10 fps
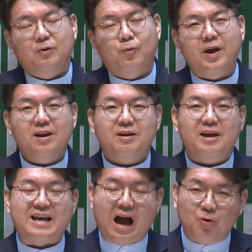왜
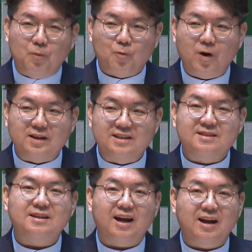이렇게 야곱과
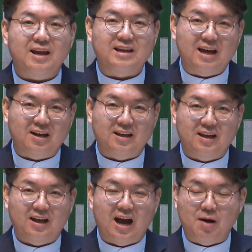이스라엘의
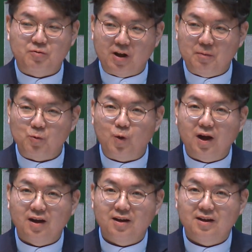이야기,
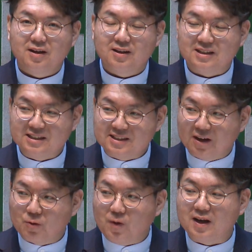아브라함과
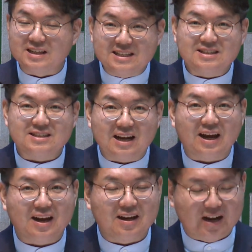이삭과
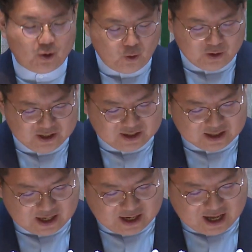이스라엘이라고
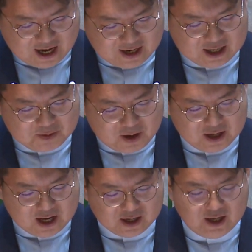이스라엘의
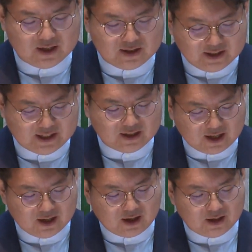하나님의 이야기가 등장을
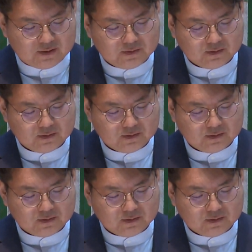할까?